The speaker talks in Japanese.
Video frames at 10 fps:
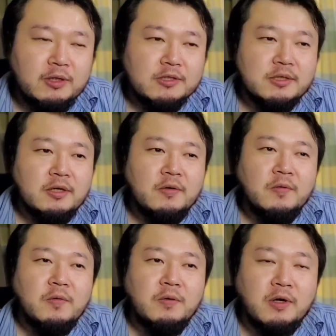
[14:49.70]
から最
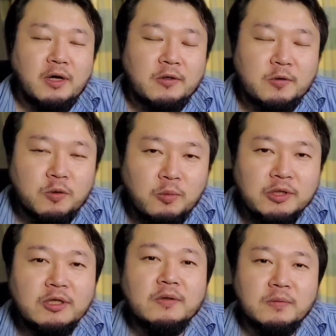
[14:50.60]
高の環境も
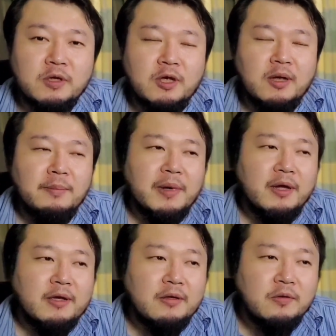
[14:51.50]
できる。
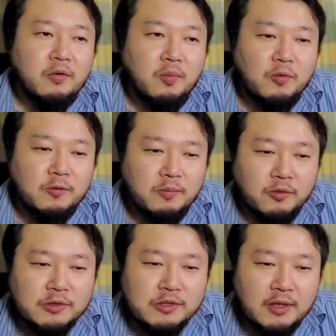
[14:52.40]
前のもの
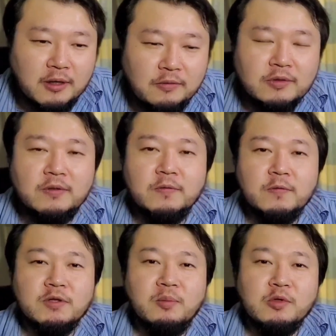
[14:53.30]
も使うっていう
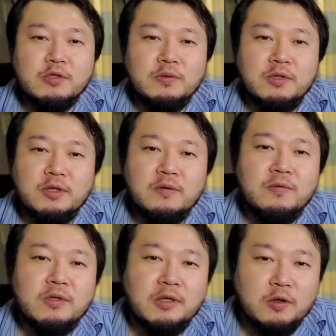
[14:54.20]
ことはもちろんでき
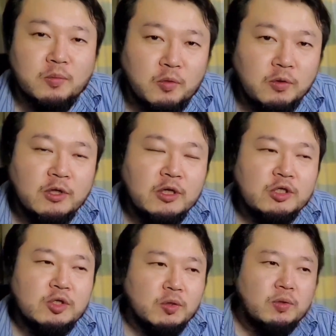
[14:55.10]
るんだけども、
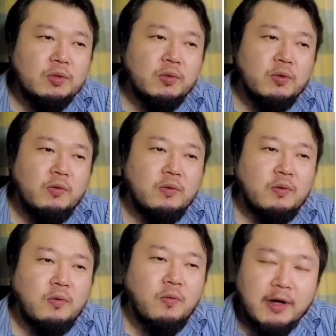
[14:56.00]
ちょっと
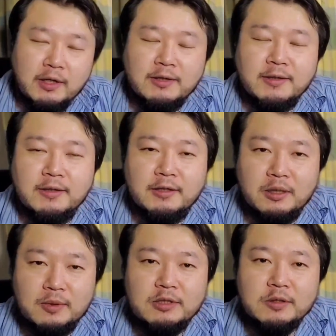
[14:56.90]
お金的に
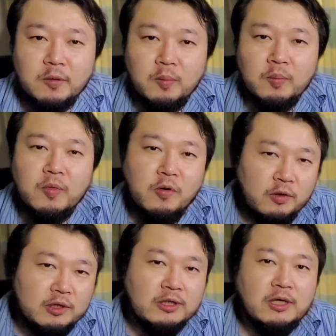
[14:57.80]
厳しいと。も
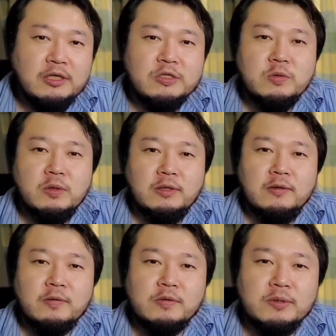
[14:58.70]
う一回揃え
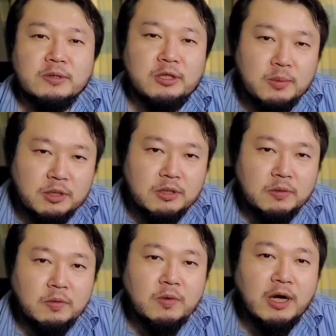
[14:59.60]
直すのが厳し
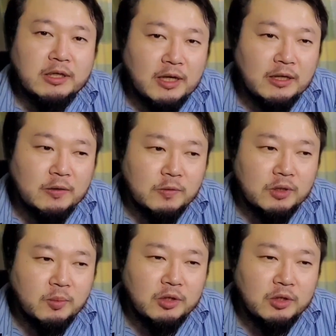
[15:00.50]
いという方にとって